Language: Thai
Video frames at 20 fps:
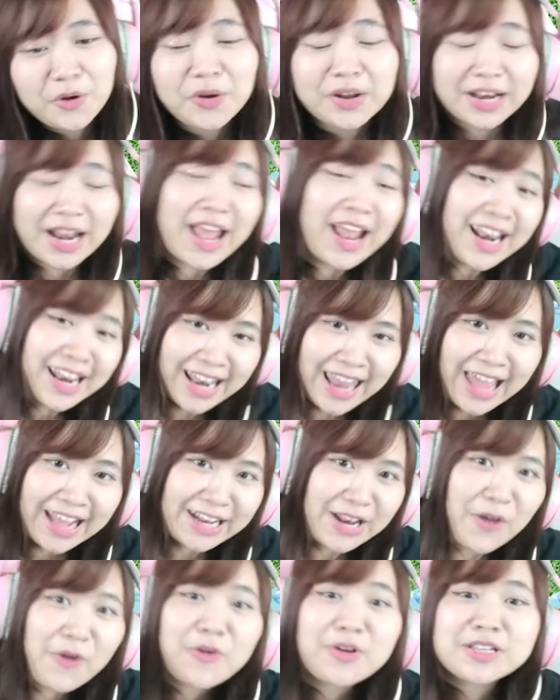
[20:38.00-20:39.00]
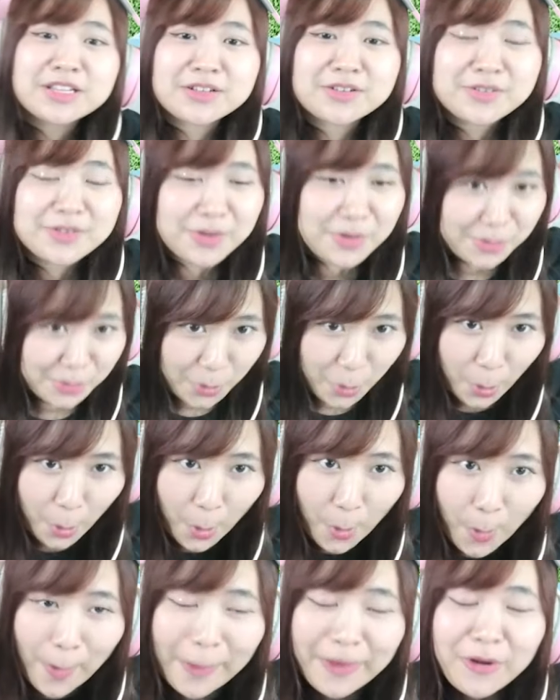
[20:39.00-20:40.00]
กดไลค์แล้วก็ก็
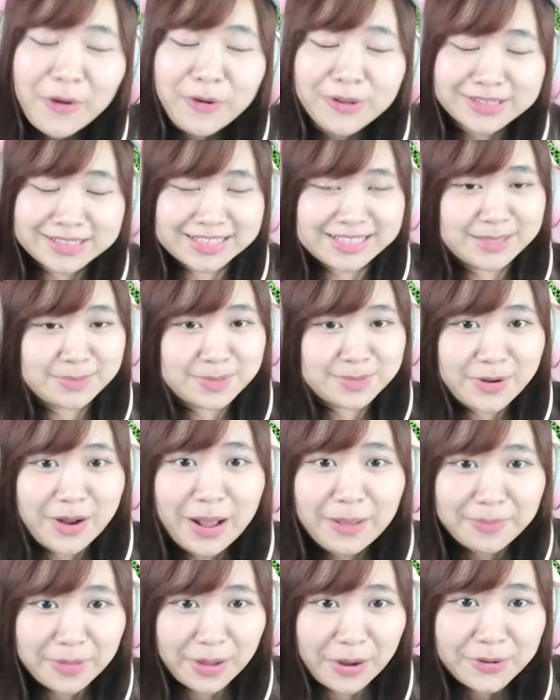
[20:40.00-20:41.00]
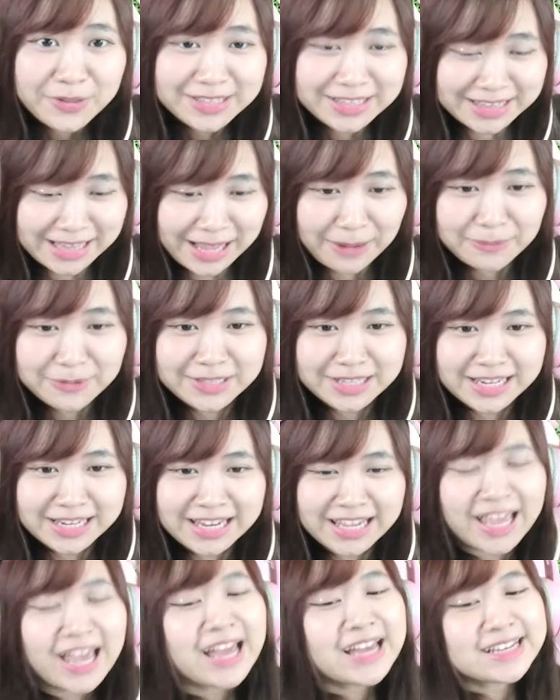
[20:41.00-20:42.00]
กด subscribe ทั้งกดติดตามกดกระดิ่
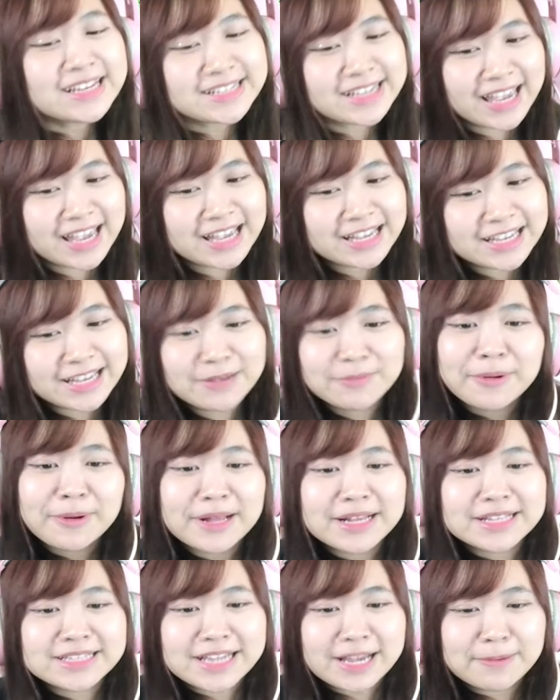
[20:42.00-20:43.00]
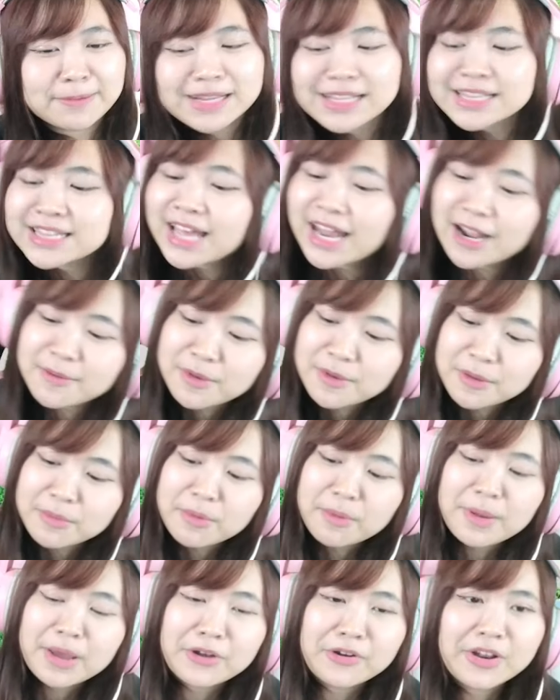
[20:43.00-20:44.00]
งกิ้งกิ้งเป็นกำลังใจให้ลิต้าทำคลิป
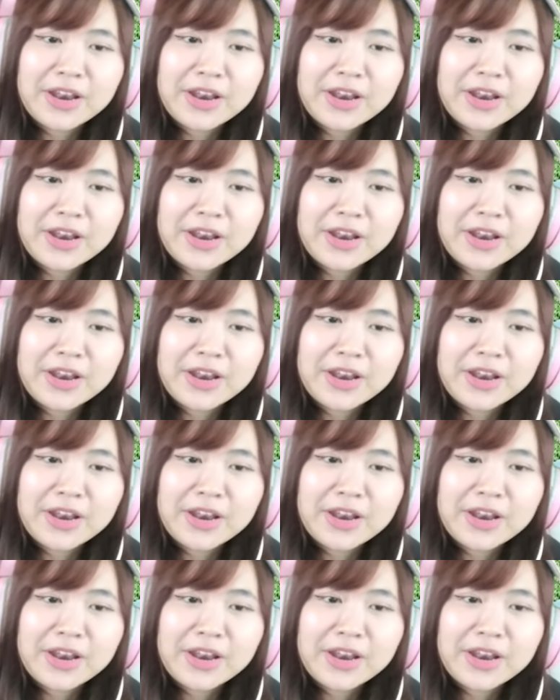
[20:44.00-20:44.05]
ใหม่ๆด้วย